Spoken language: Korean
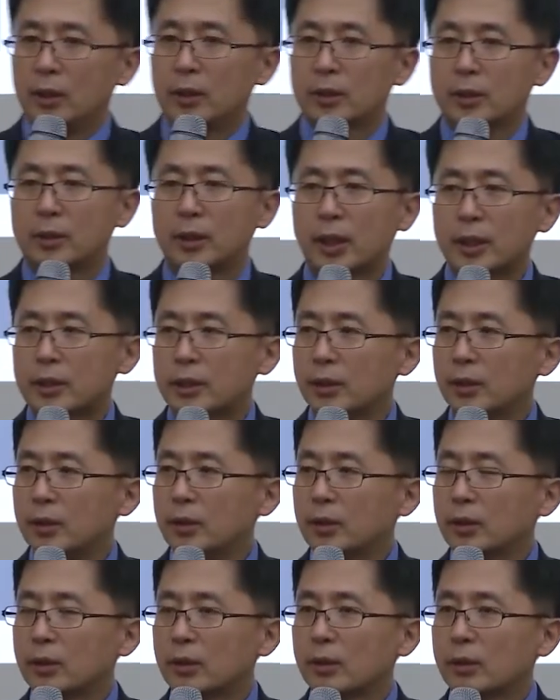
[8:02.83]
그래서
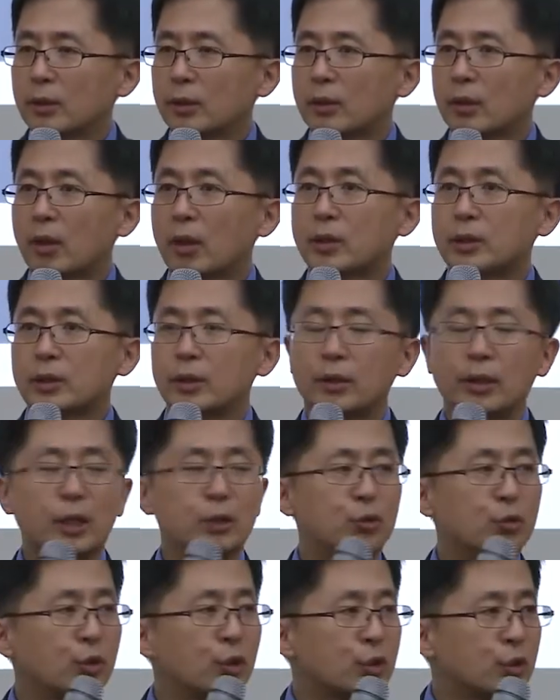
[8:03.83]
클러스터의
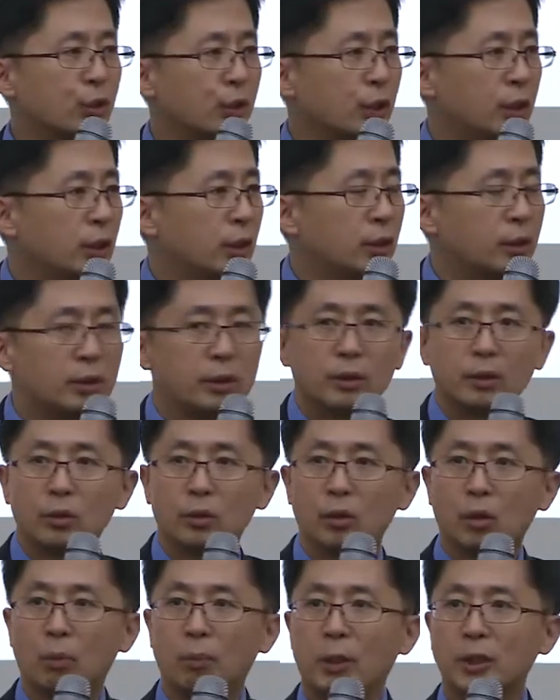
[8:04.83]
중요성이
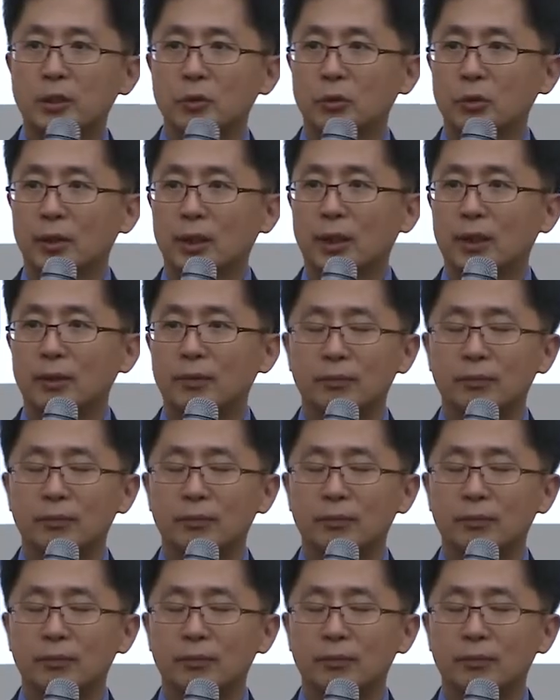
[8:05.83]
높아지고 있다.